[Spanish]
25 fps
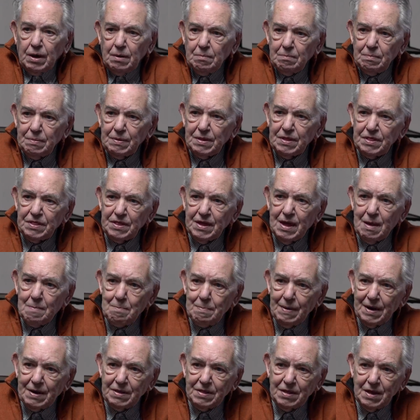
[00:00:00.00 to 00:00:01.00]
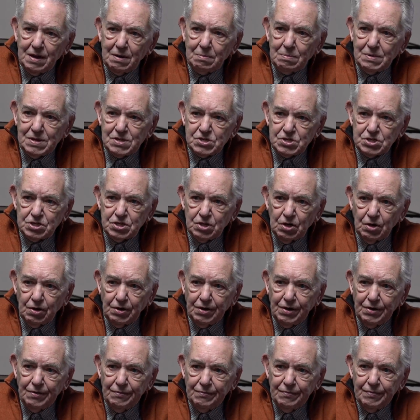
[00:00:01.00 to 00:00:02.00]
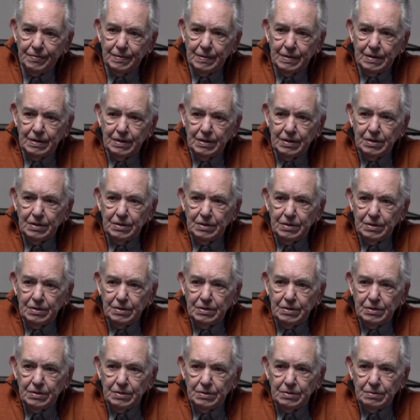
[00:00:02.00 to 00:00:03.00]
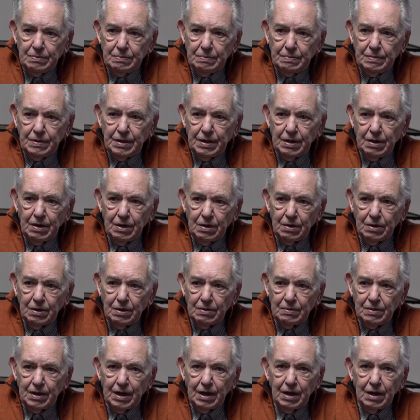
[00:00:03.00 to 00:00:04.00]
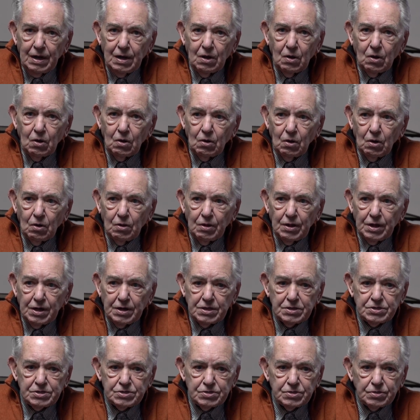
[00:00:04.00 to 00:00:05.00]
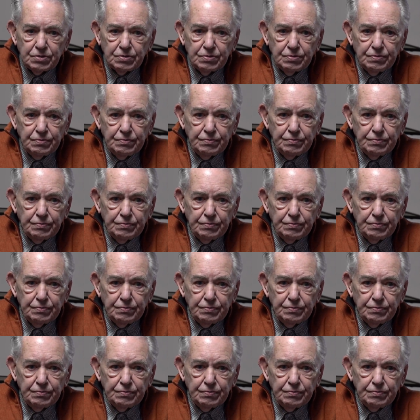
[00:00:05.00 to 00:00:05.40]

que empecé a perder visión del, ojo derecho.